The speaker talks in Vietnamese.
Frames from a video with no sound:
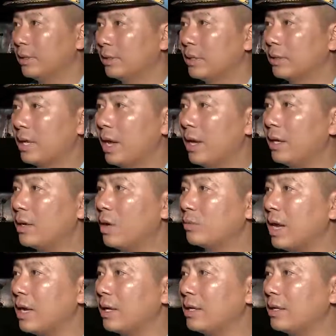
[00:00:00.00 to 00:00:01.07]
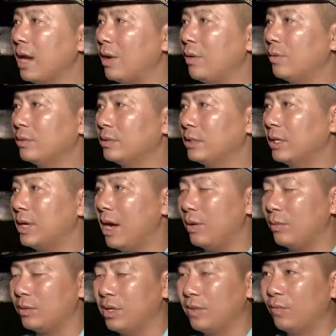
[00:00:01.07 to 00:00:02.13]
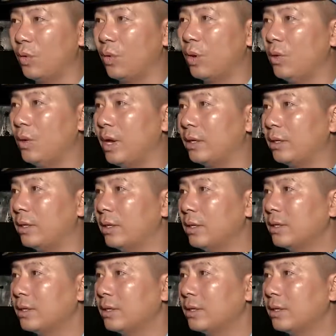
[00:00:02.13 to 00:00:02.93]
Thực tế, công tác lãnh đạo, chỉ đạo, nhiệm vụ huấn luyện,